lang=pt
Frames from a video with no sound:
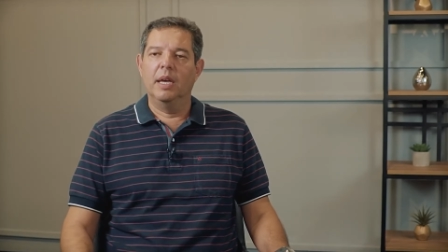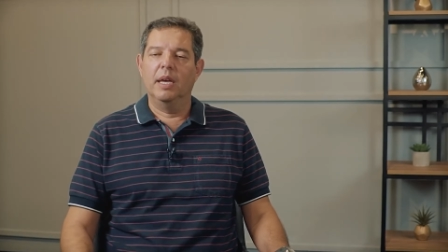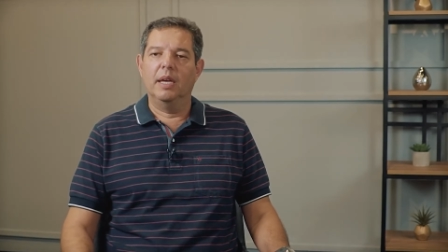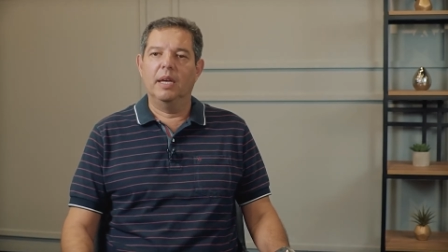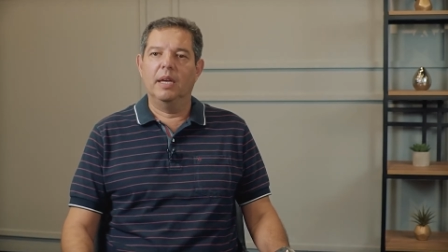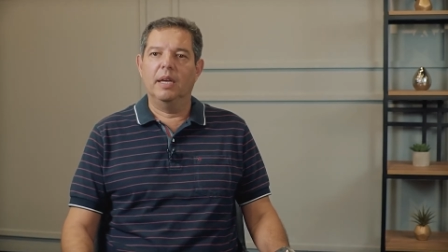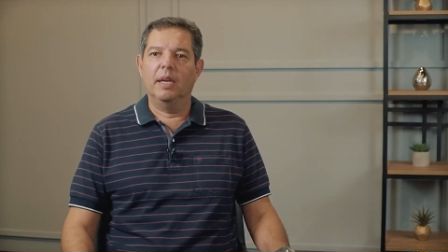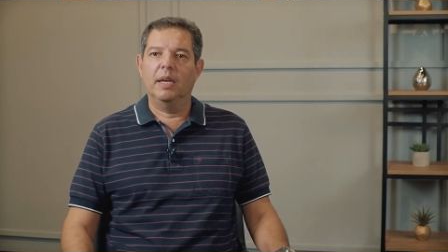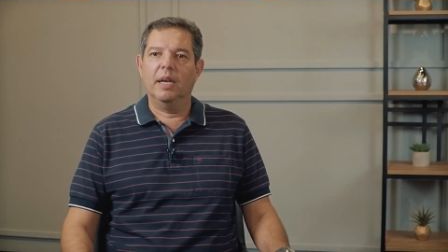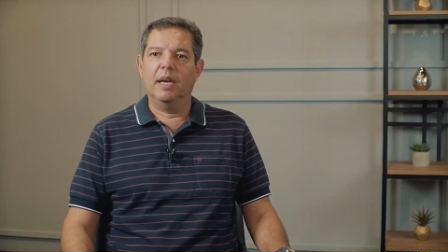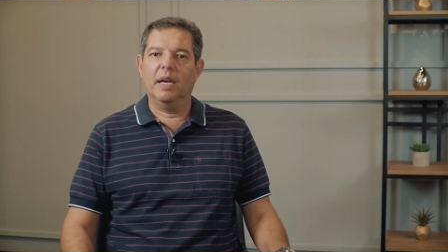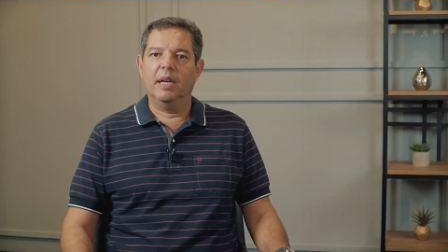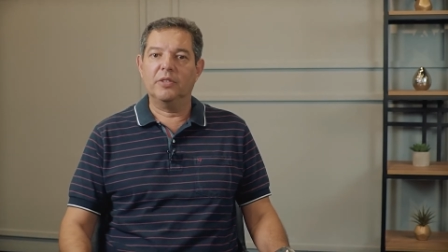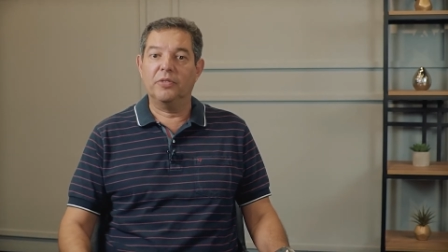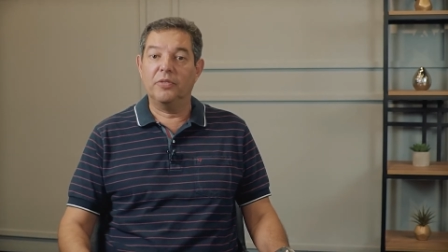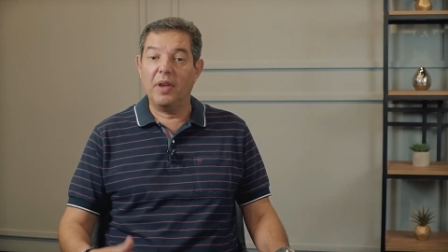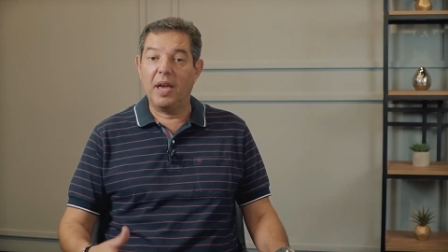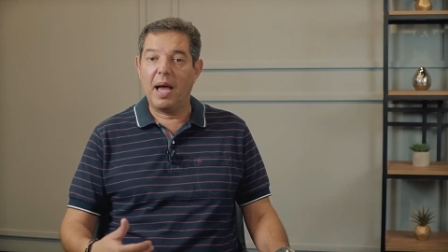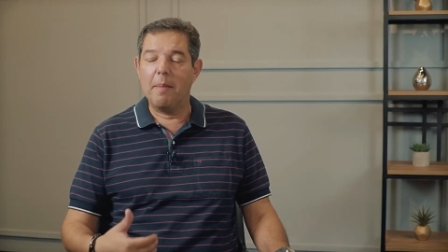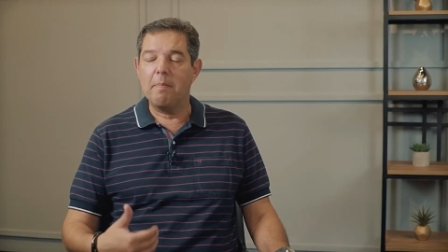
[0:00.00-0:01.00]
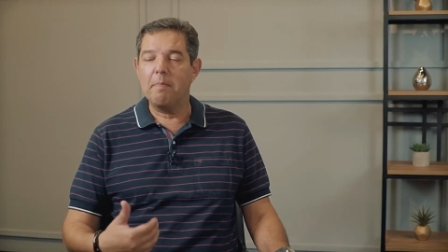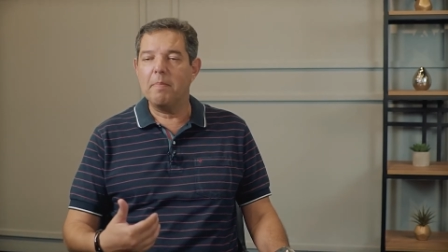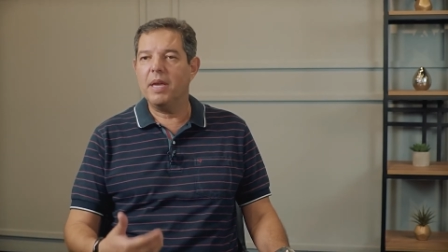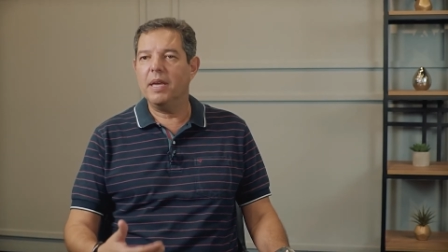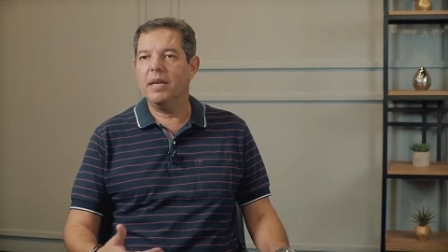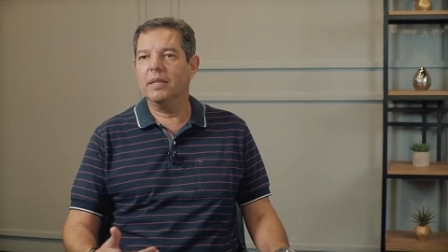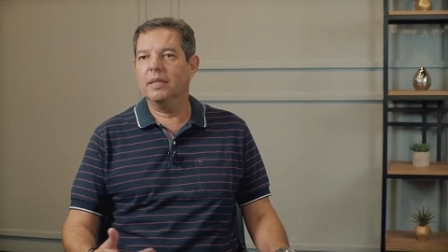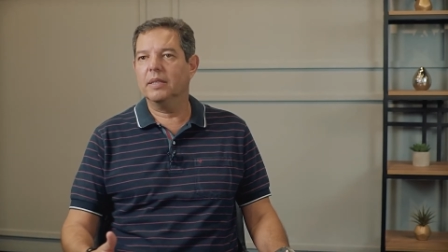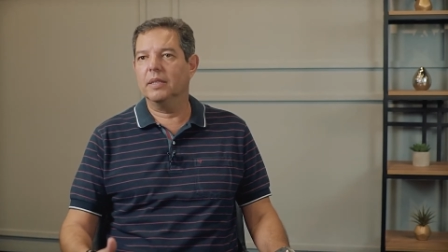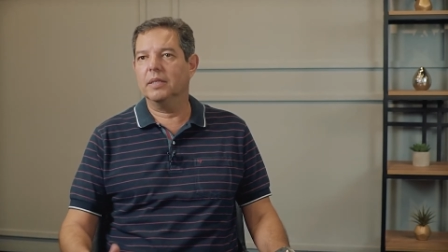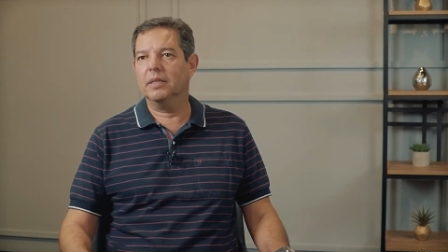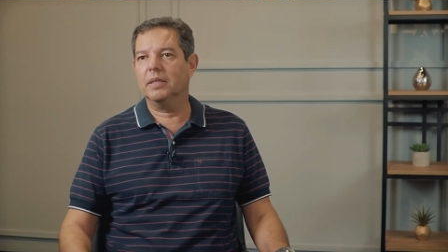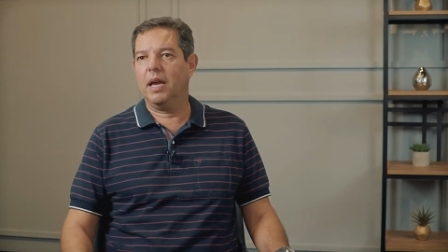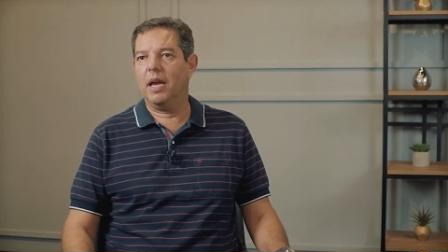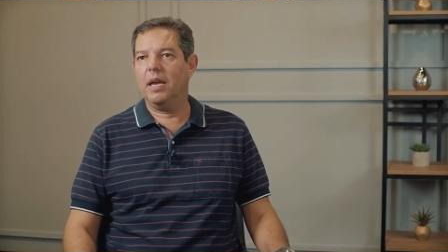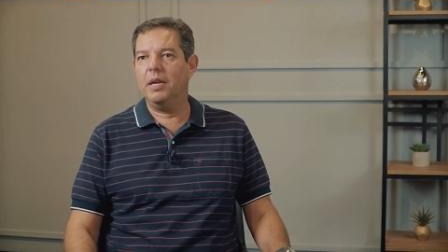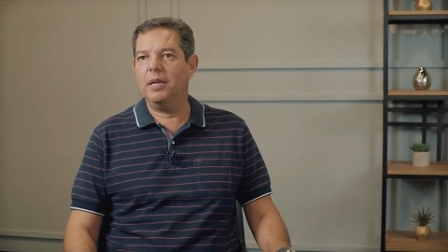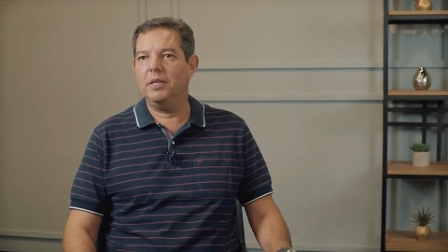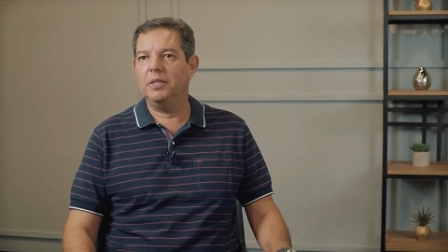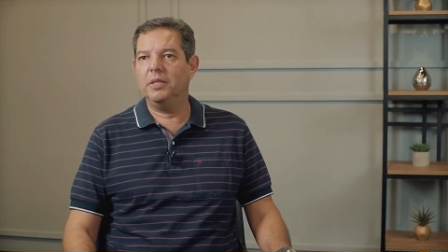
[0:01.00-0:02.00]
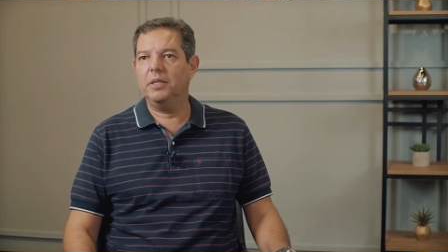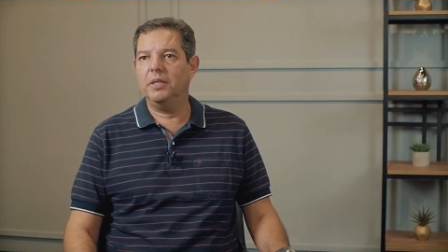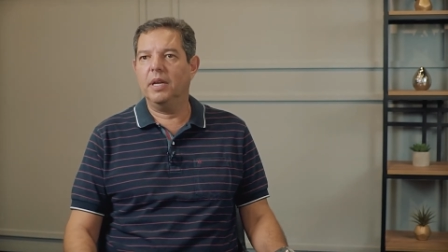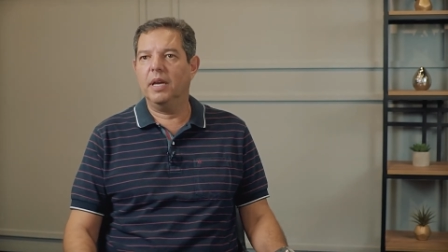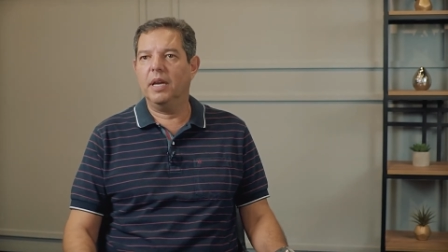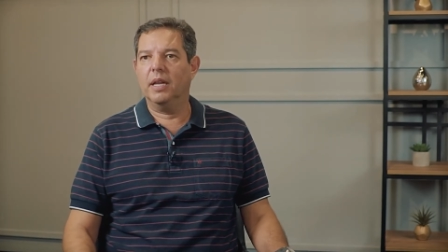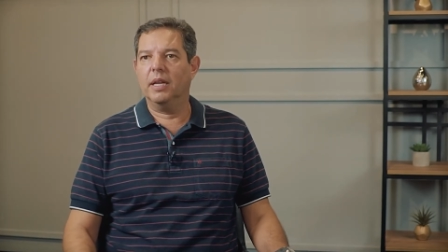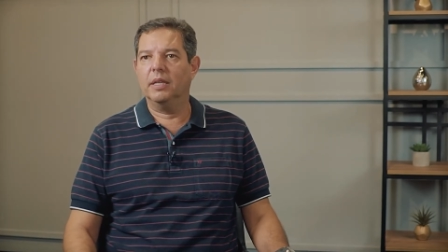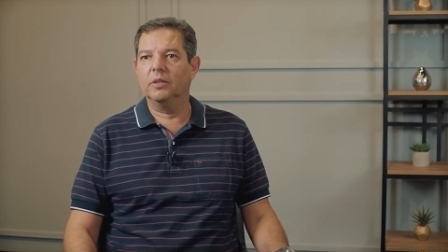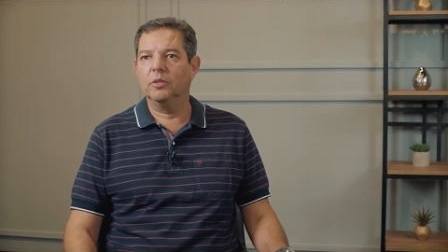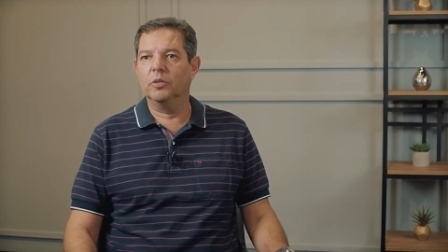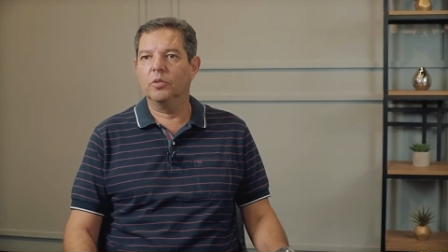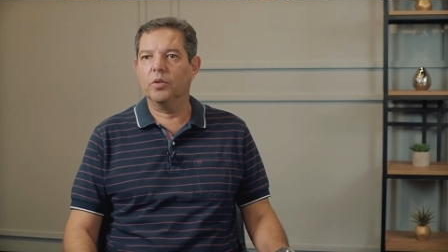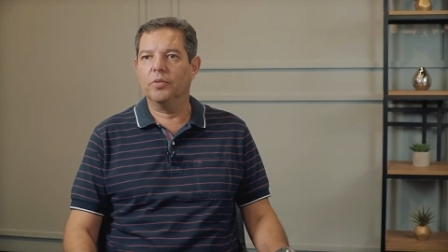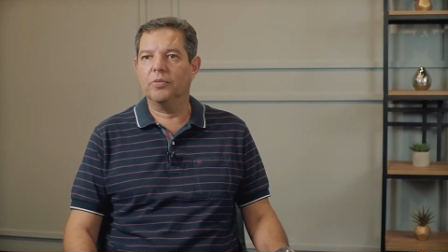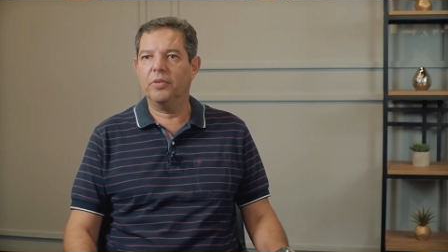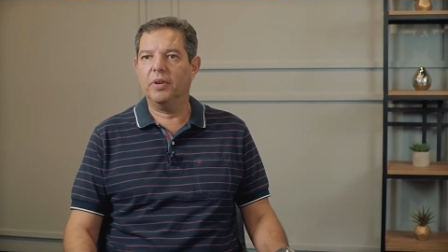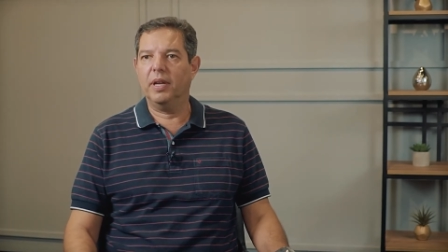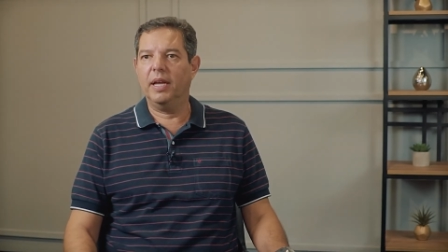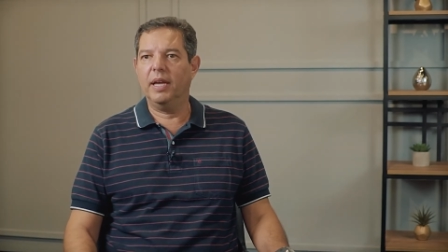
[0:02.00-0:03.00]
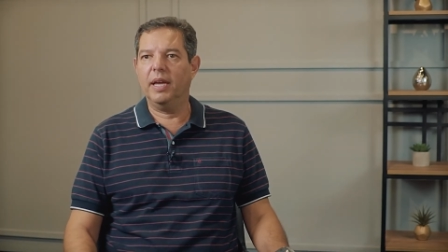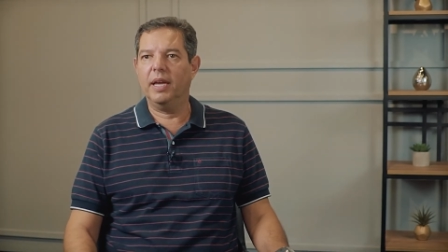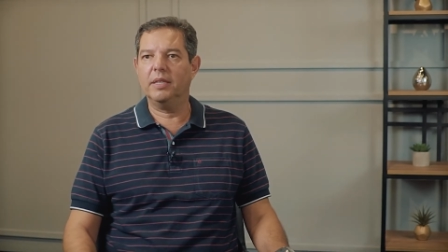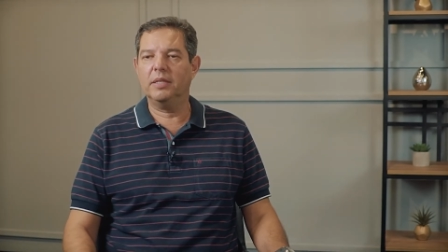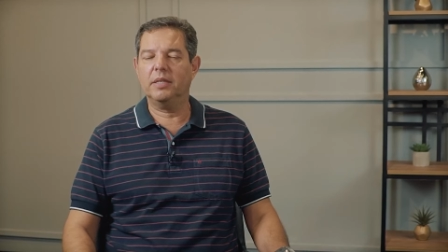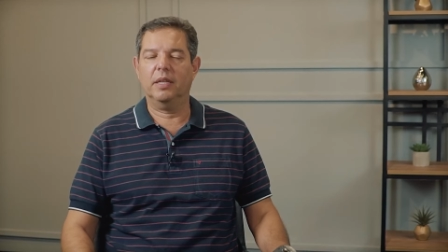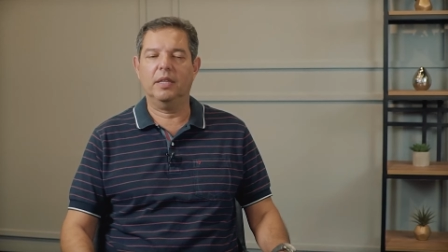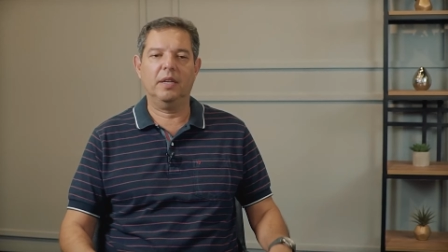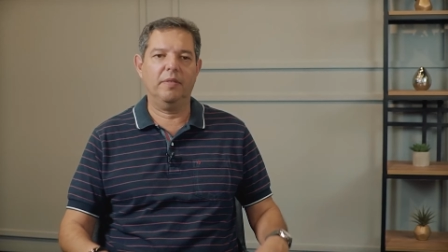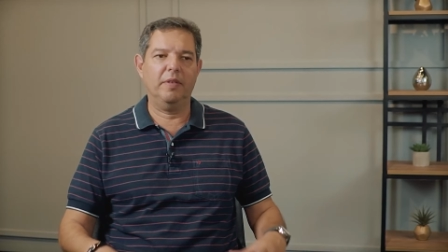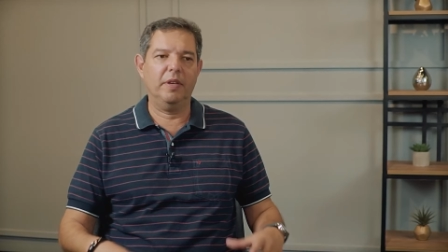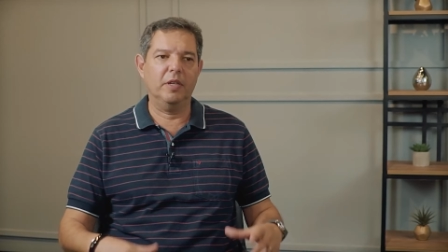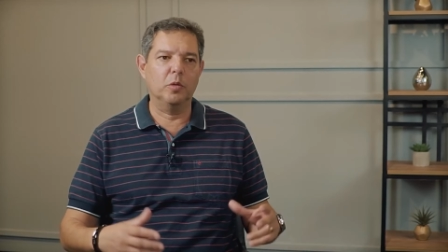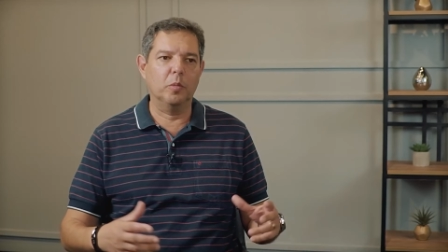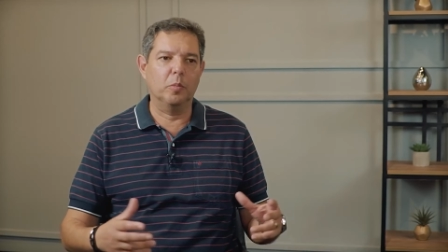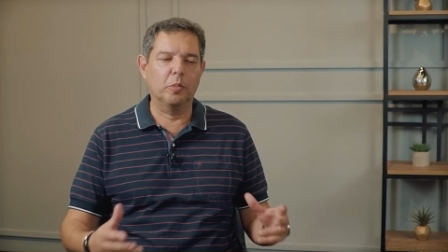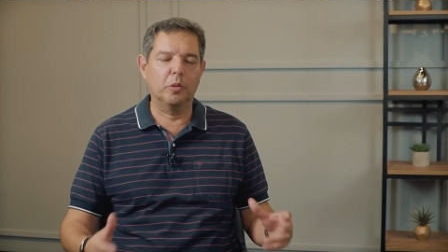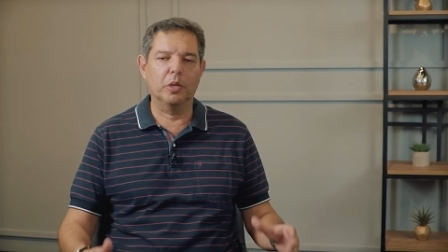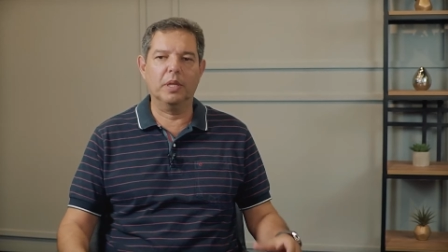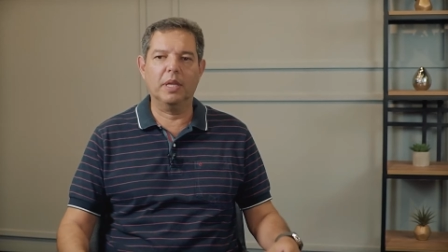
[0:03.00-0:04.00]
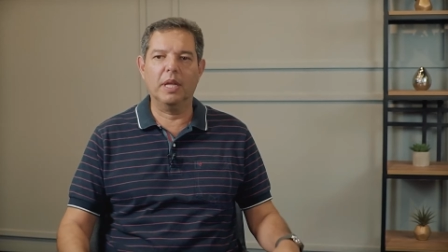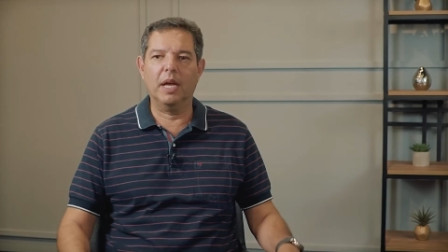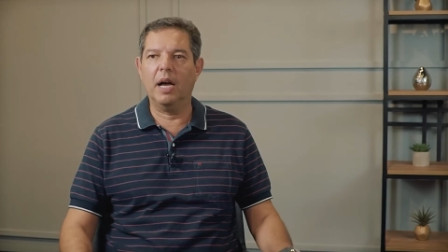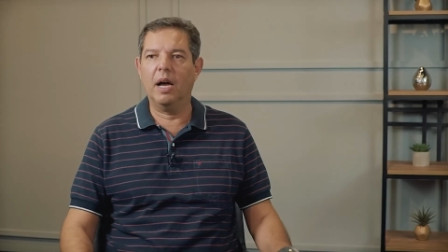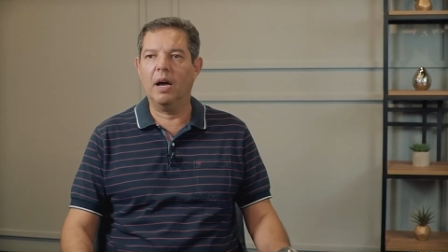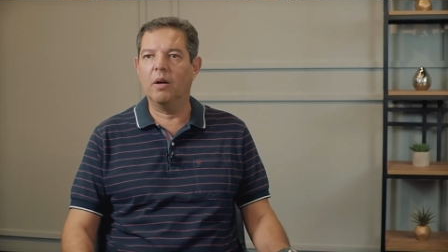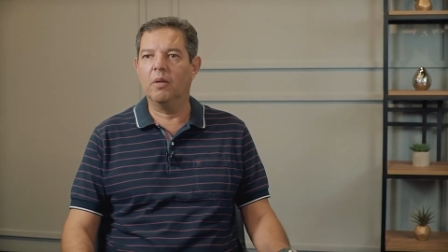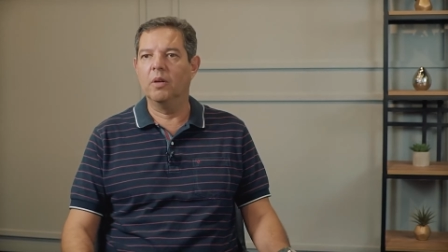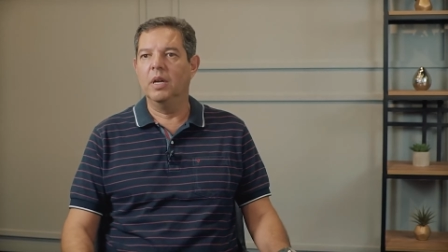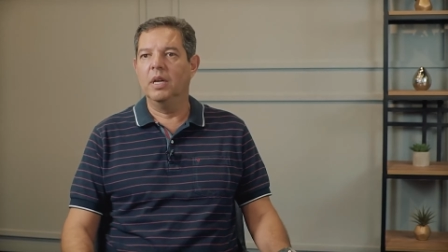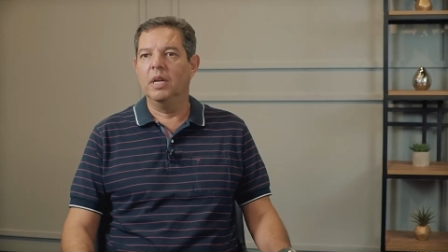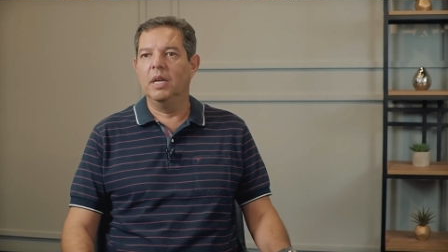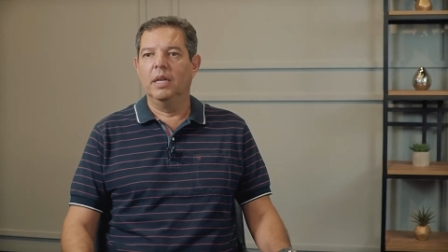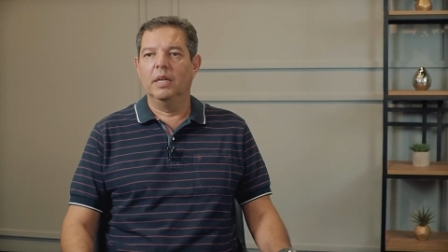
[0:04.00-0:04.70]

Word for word: Eh, as ferramentas que a rede ela nos oferece através do portal,